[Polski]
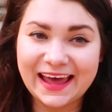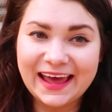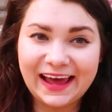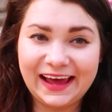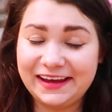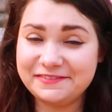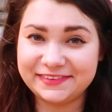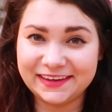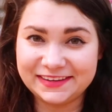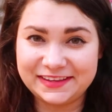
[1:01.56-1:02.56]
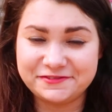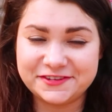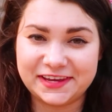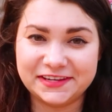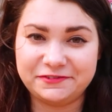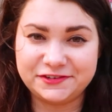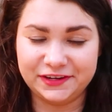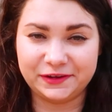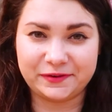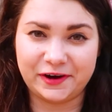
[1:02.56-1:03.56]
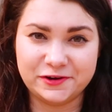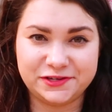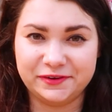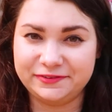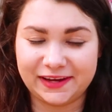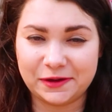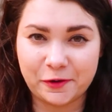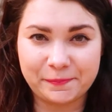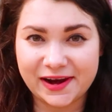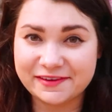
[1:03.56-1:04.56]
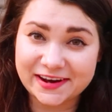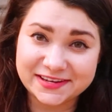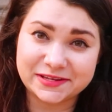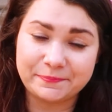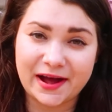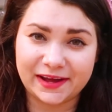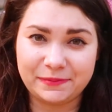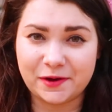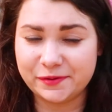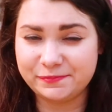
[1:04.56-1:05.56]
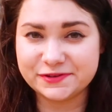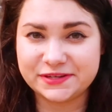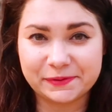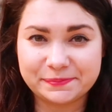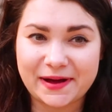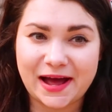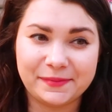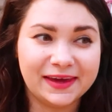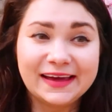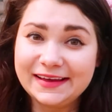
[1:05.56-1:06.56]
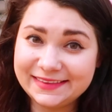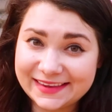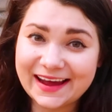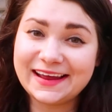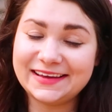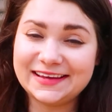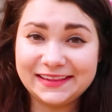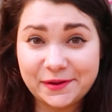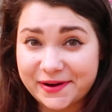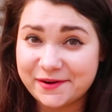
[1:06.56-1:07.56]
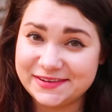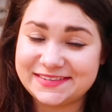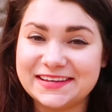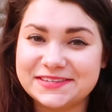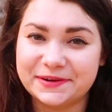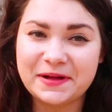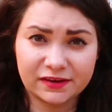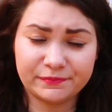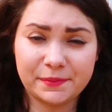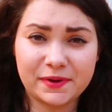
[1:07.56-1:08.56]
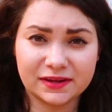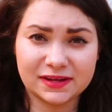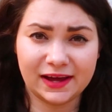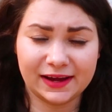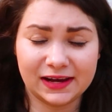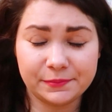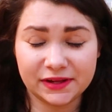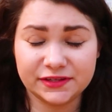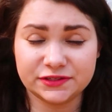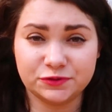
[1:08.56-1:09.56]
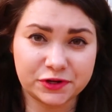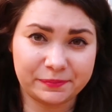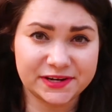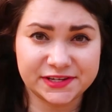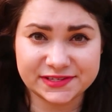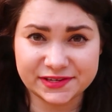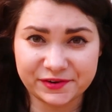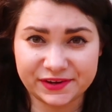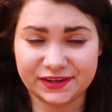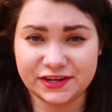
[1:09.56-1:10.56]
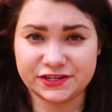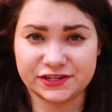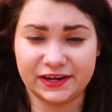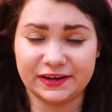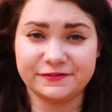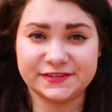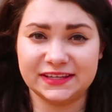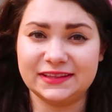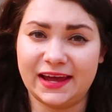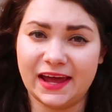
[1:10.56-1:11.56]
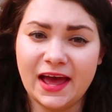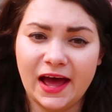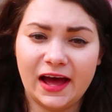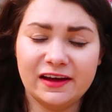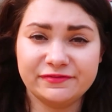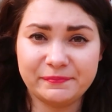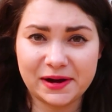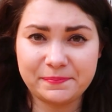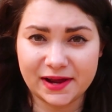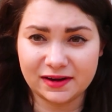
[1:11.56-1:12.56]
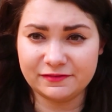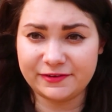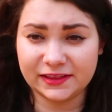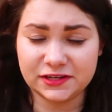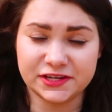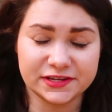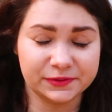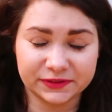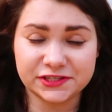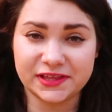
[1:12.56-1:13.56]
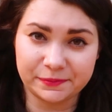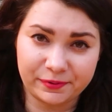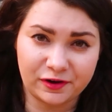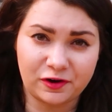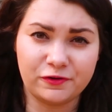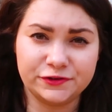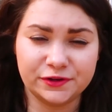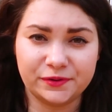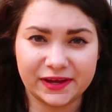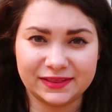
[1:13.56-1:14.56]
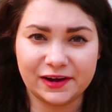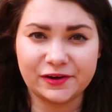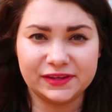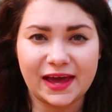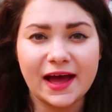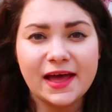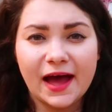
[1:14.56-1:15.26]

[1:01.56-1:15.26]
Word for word: e, i wtedy te wszystkie dziewczyny, które chodziły w takim upale w rajstopach i miały bluzy pod pachami, nagle nabrały sensu. I w Melbourne E, klimat jest dużo bardziej srogi niż e, w Sydney. E, w Melbourne faktycznie są te cztery pory roku w ciągu jednego dnia.